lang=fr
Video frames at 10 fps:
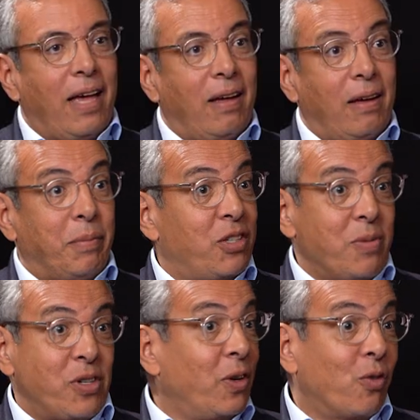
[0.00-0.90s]
Euh, bah,
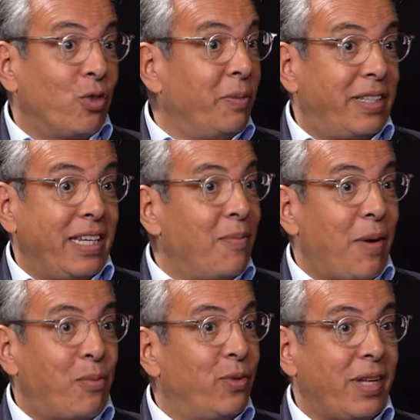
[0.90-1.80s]
j'imagine que votre métier n'est
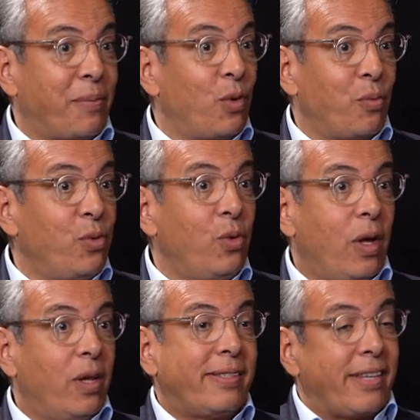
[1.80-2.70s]
pas plus simple non plus.
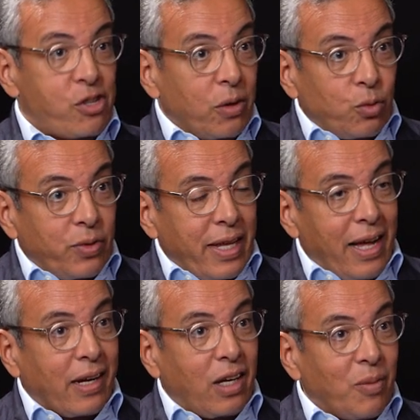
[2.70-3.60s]
Sachant tout
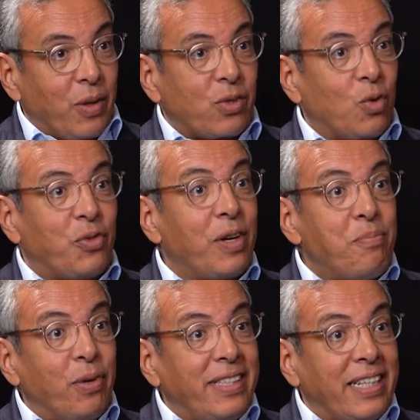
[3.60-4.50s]
ça, comment est-ce qu'on fait une
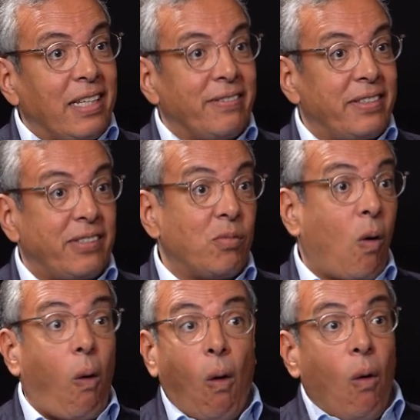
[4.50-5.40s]
politique
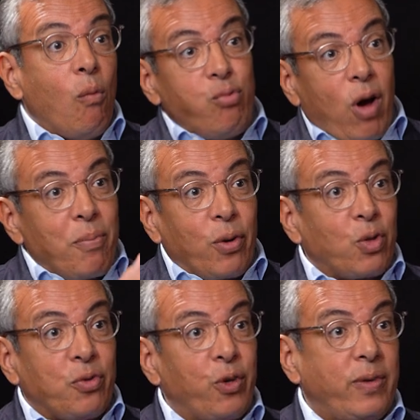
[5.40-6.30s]
d'investissement pour un
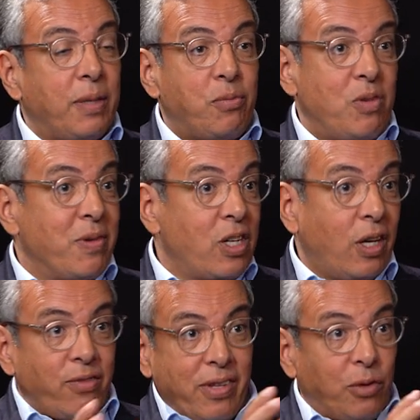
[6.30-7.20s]
portefeuille type
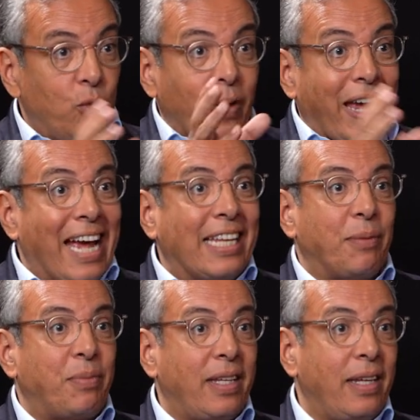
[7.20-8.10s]
J'imagine que vous avez dû
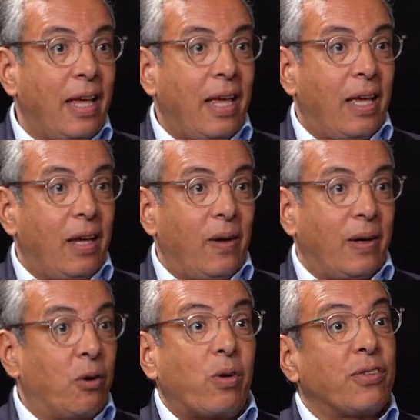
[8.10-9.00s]
réadapter
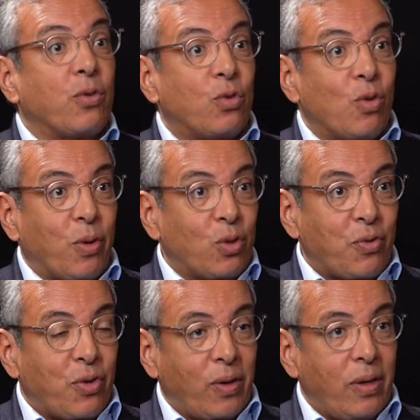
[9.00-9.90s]
l'allocation de ce
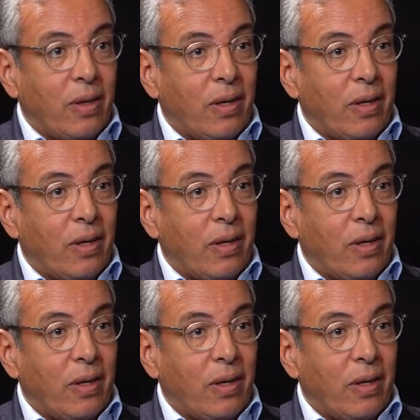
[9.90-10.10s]
portefeuille.